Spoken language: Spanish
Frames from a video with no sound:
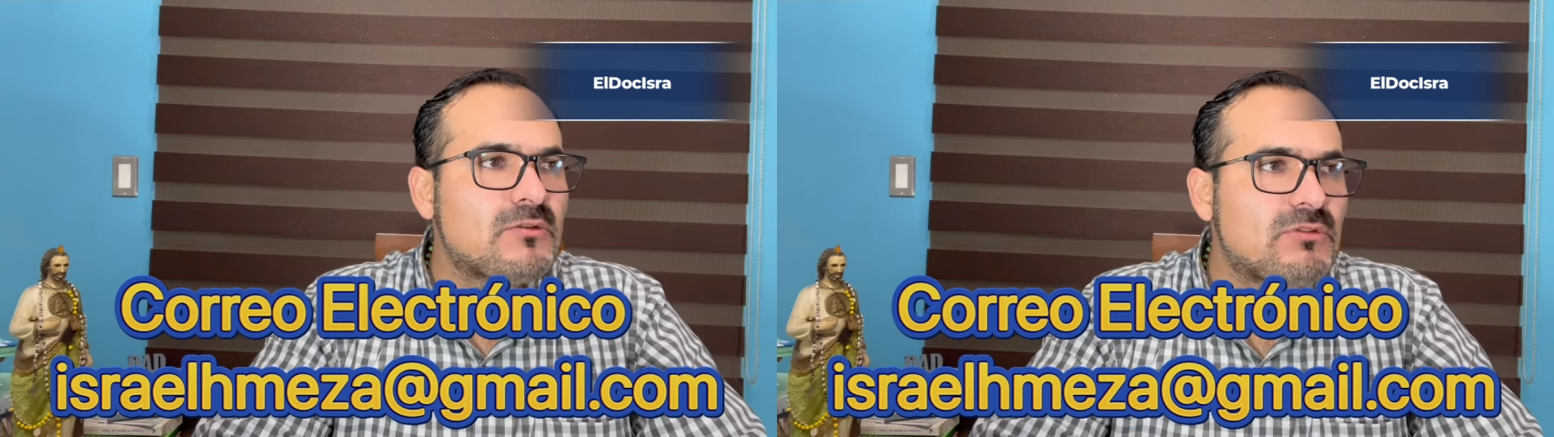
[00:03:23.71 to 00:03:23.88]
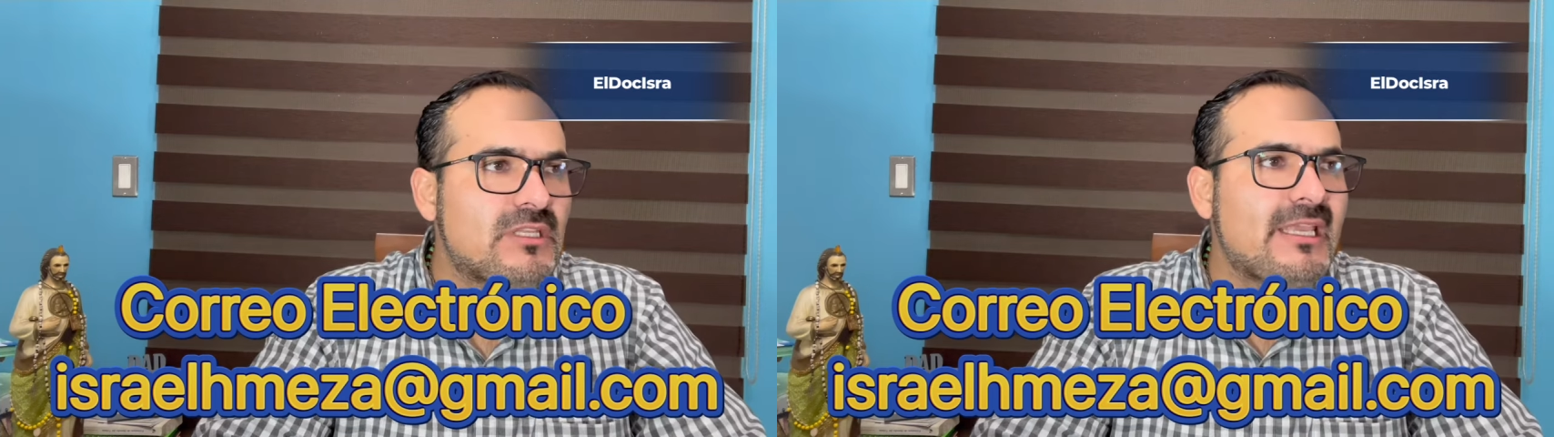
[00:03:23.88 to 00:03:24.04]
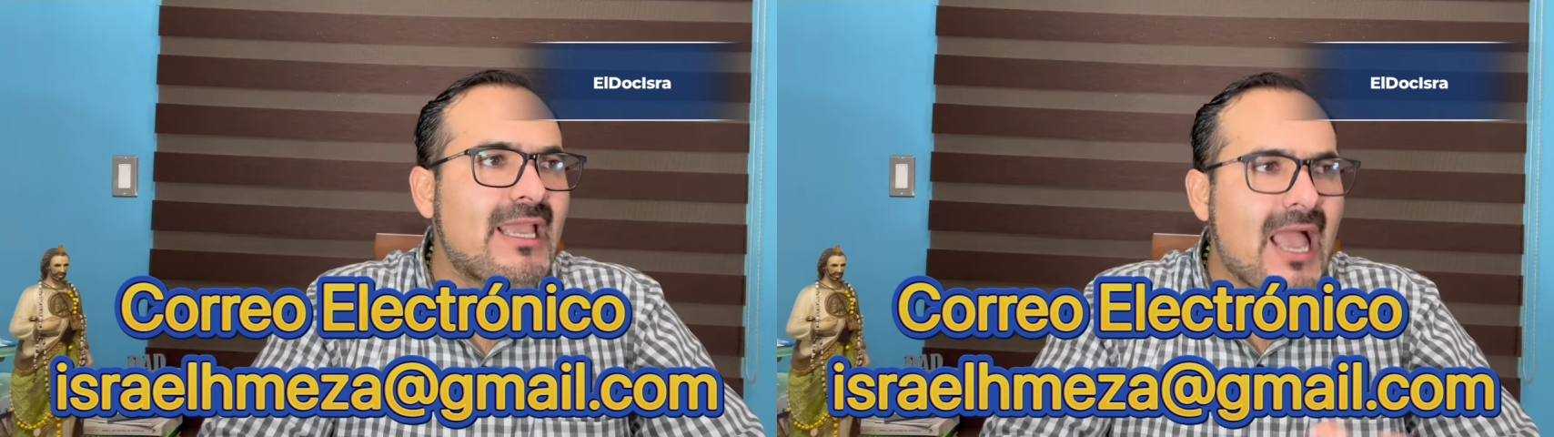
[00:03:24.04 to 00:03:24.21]

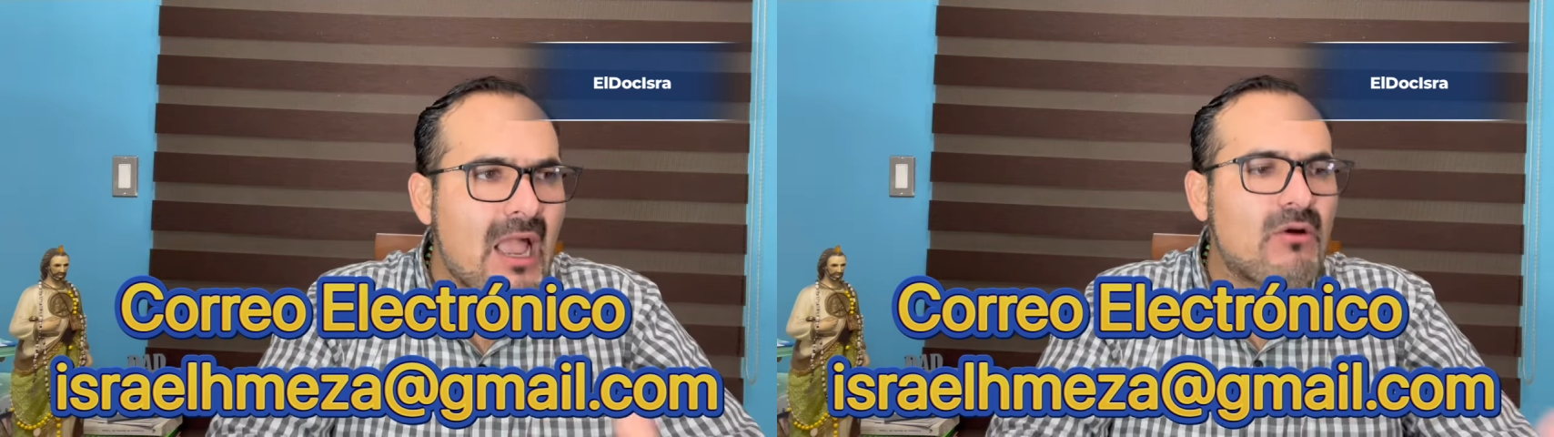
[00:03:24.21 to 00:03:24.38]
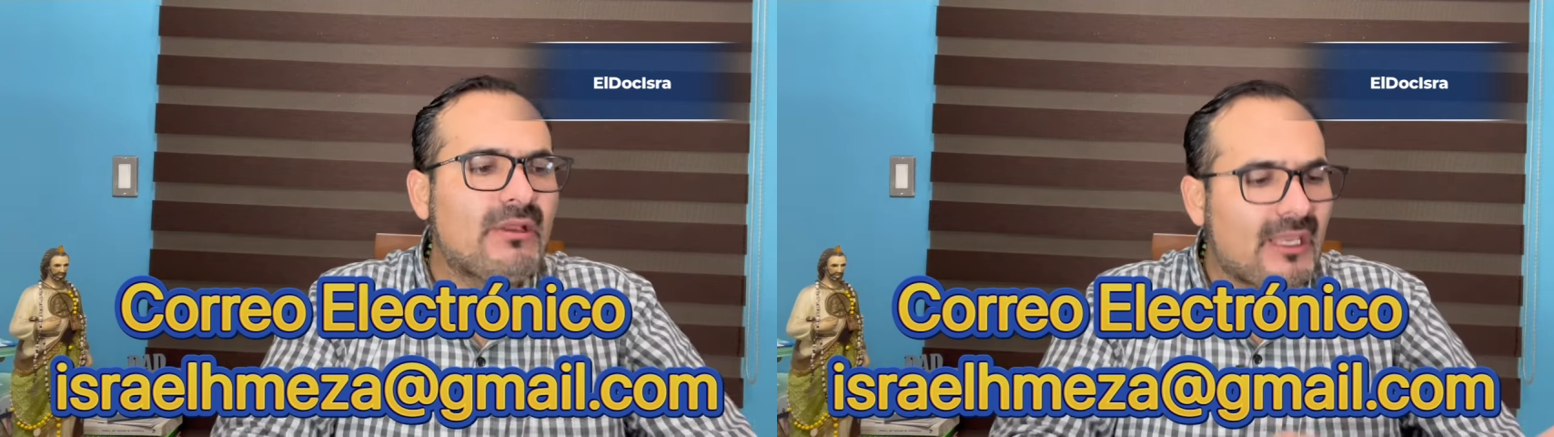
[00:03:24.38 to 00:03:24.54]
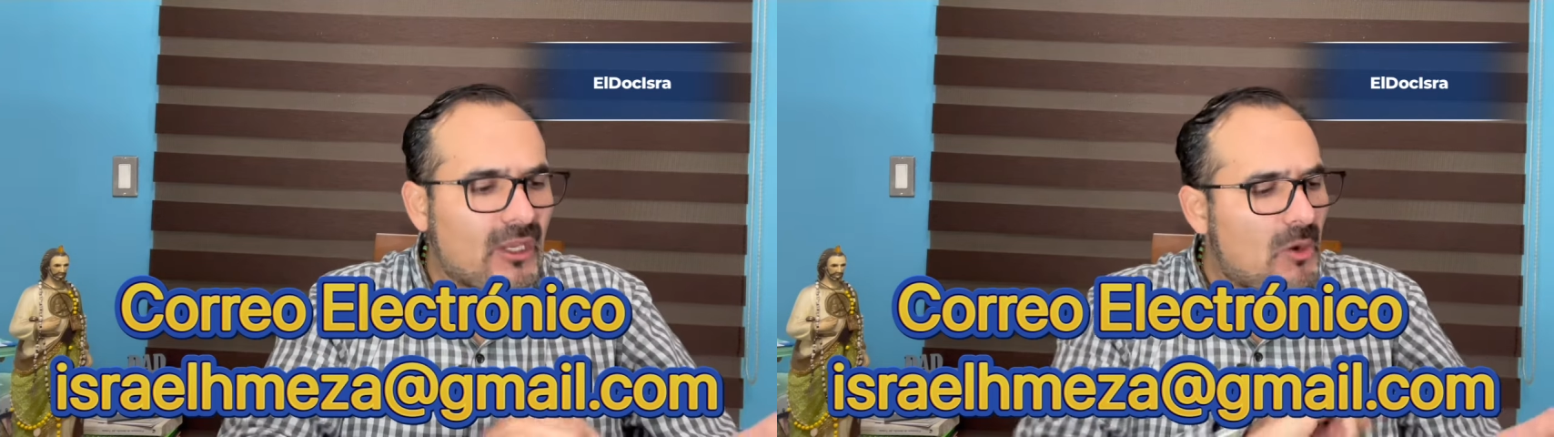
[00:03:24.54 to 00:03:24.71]
un día,
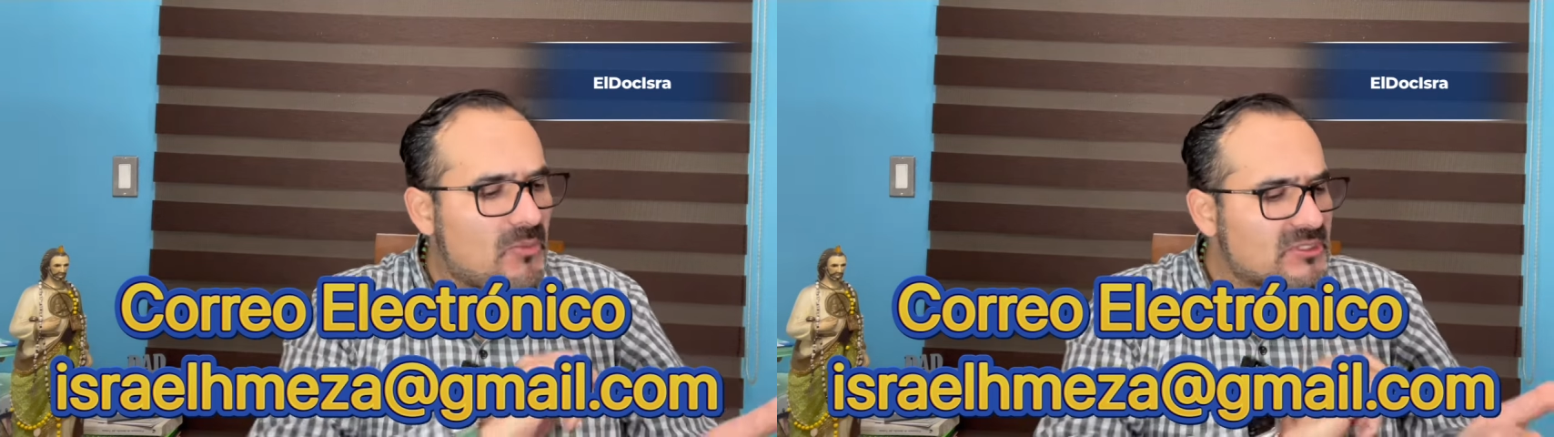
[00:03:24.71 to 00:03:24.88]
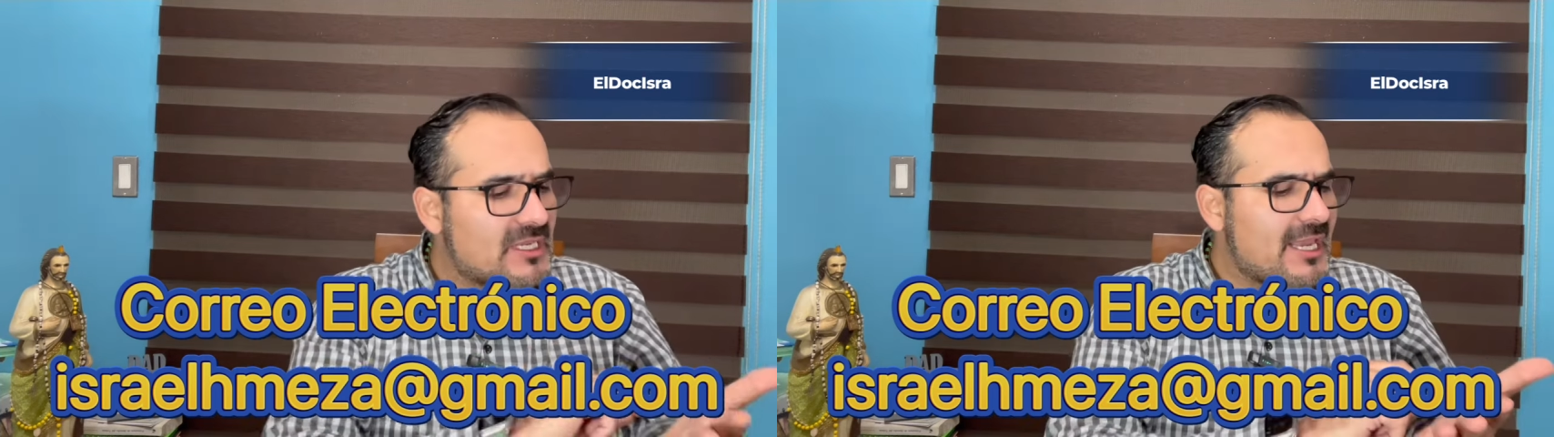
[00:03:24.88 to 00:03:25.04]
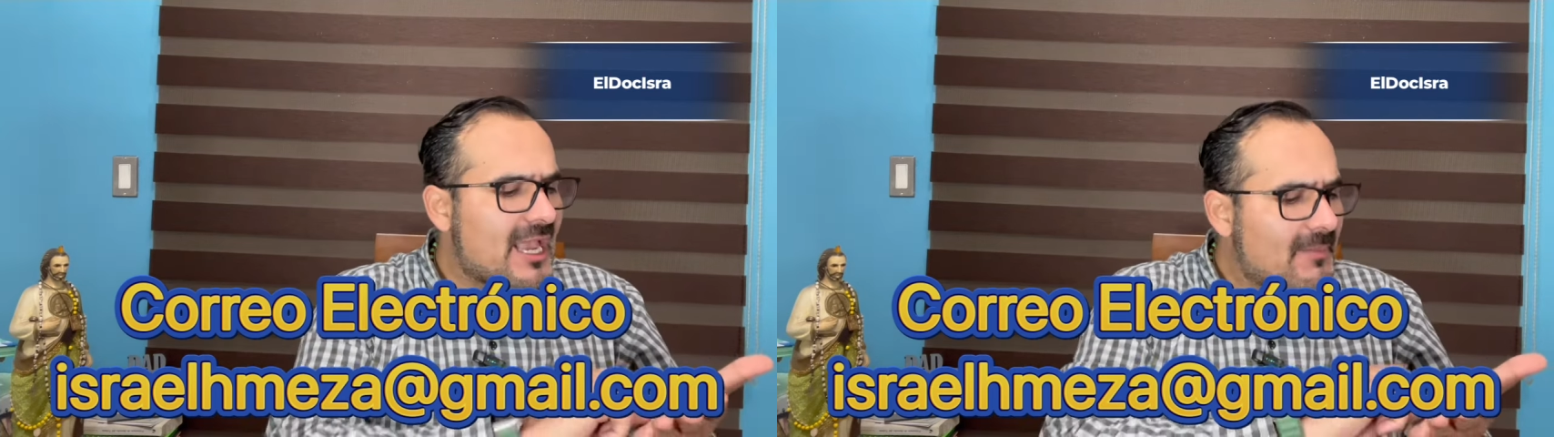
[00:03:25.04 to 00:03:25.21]
ok, ¿cómo
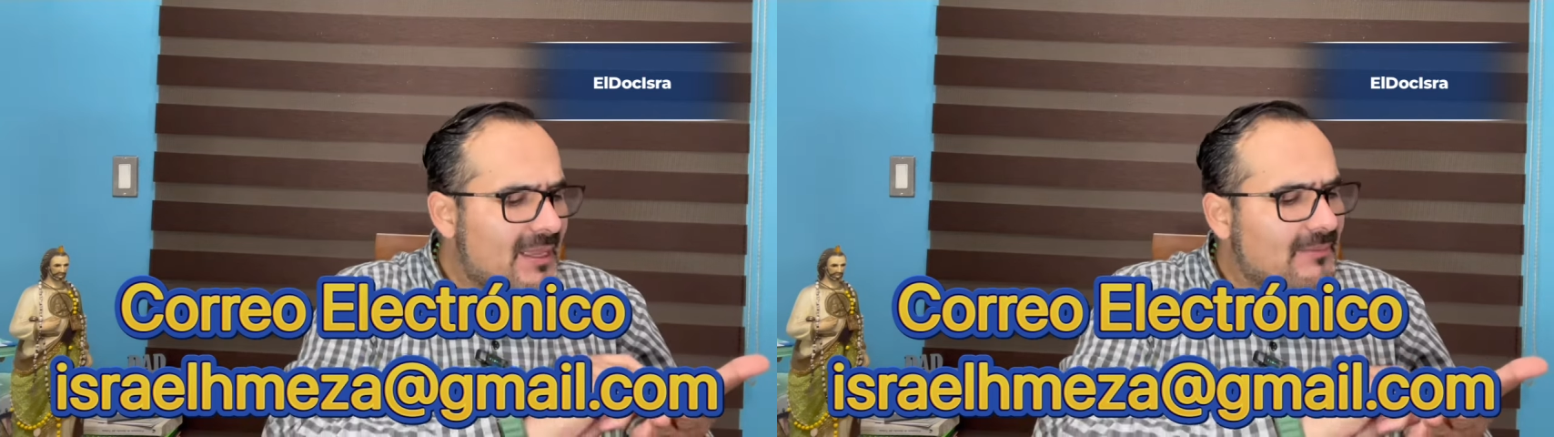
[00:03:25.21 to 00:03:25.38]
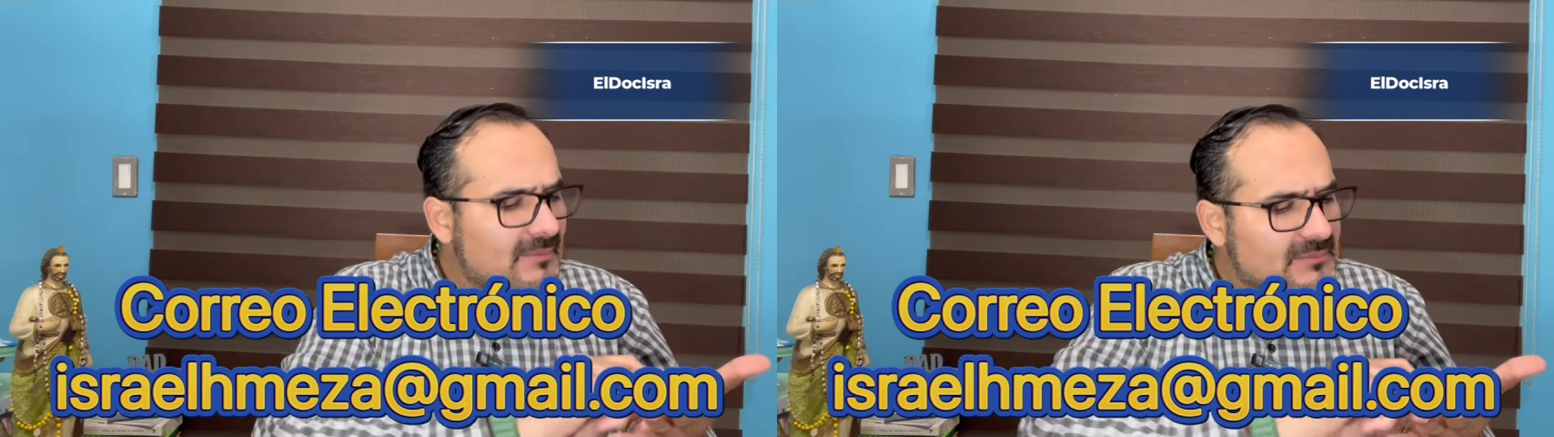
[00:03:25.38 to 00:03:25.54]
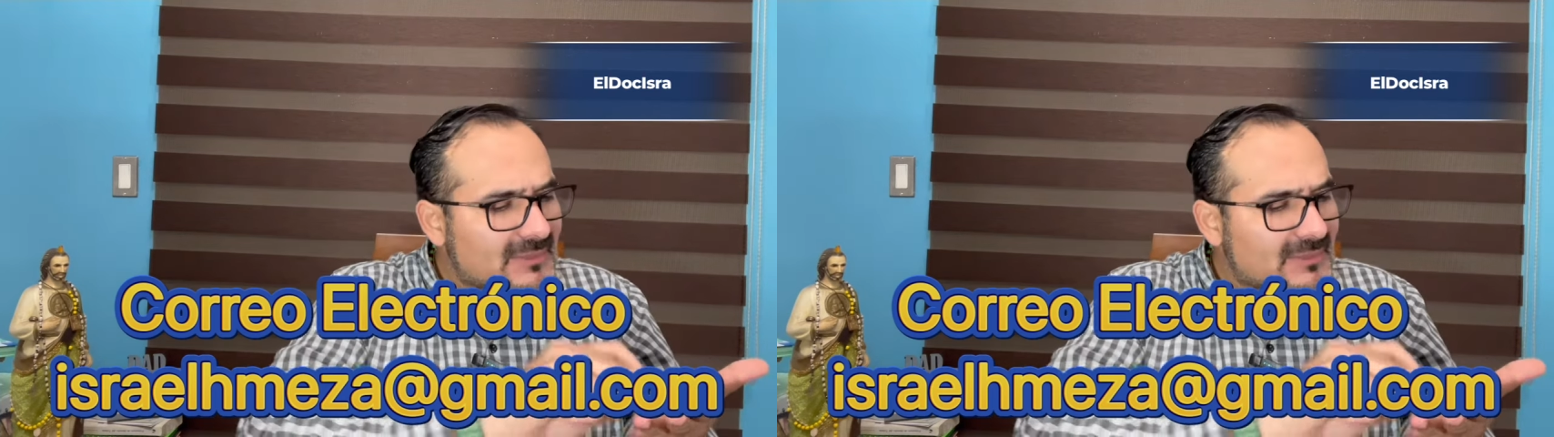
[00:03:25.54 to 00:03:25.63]
se llama?